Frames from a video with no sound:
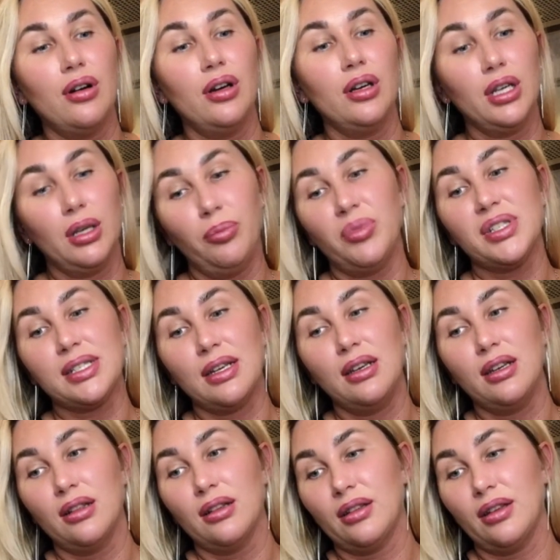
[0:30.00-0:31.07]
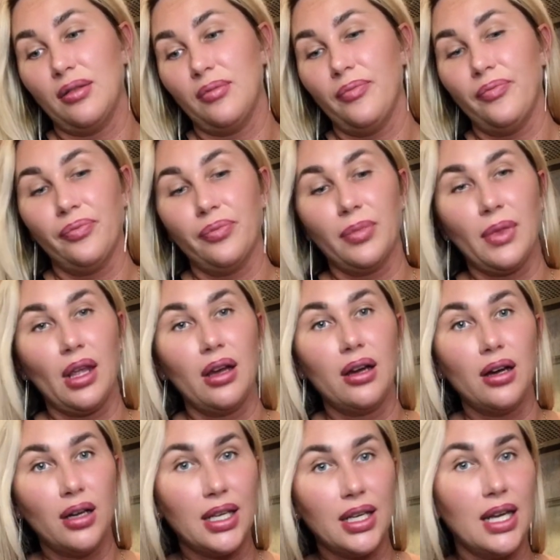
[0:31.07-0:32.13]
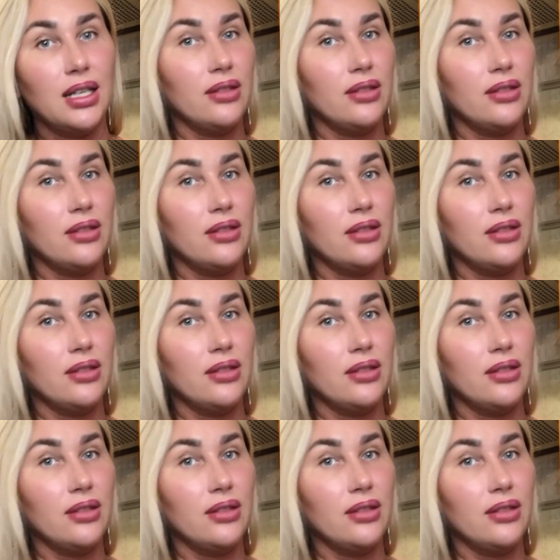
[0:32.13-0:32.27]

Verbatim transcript: и посолила, да. Я не